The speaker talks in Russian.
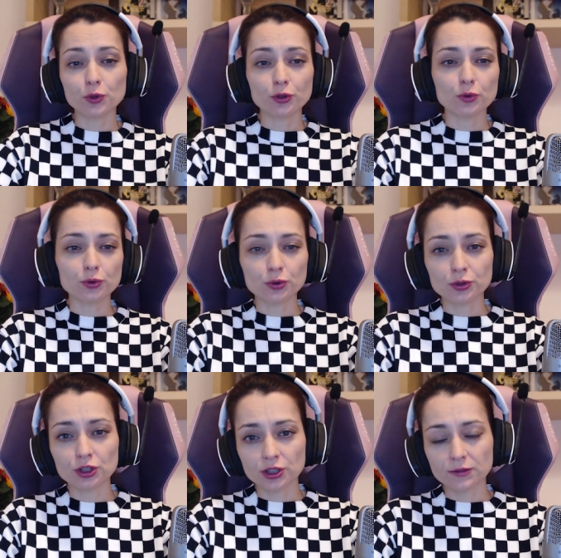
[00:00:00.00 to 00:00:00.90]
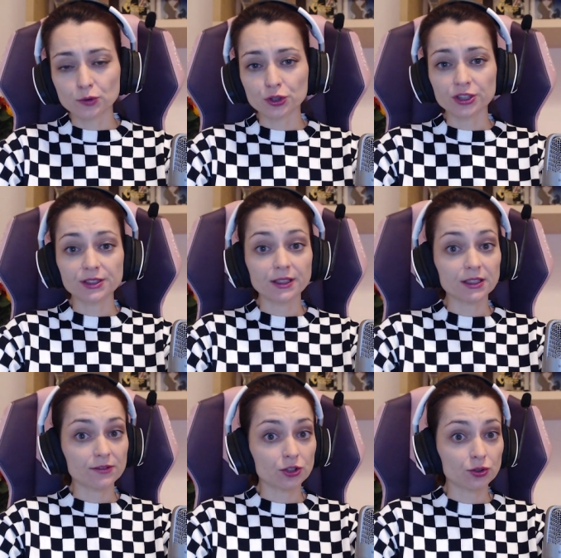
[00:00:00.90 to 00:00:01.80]
кусочек его жизни
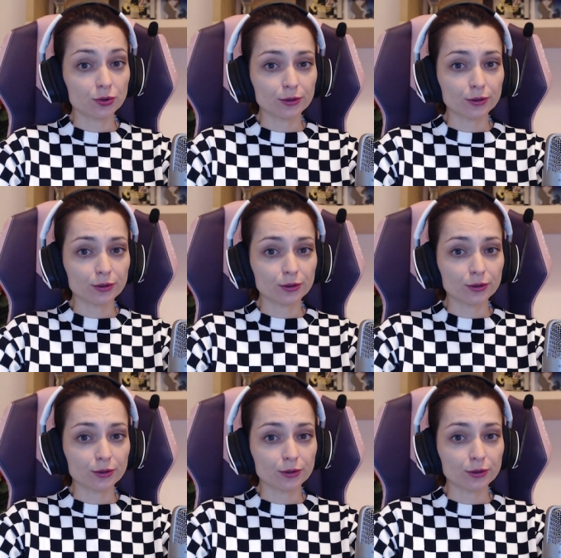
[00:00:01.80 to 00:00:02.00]
освещен.